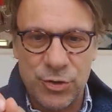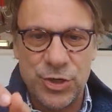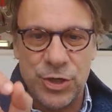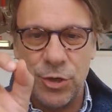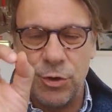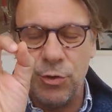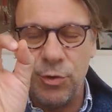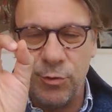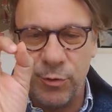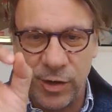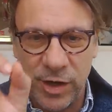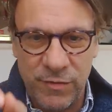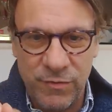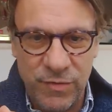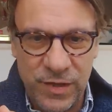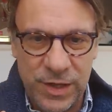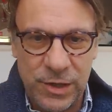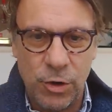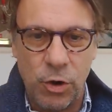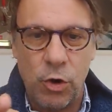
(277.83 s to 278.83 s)
se non un
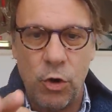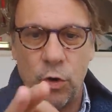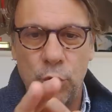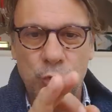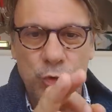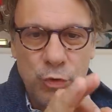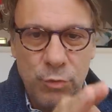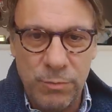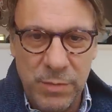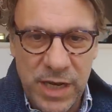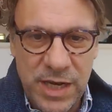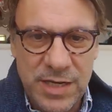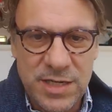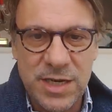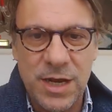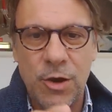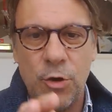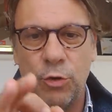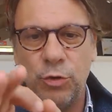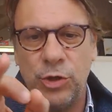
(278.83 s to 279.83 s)
rinvio o di un
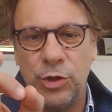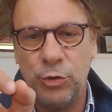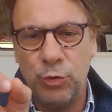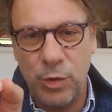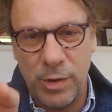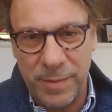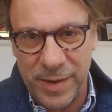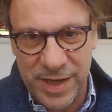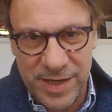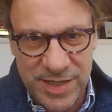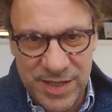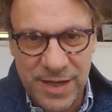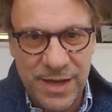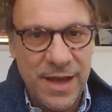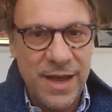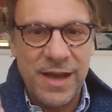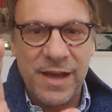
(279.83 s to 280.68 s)
mese o di due mesi.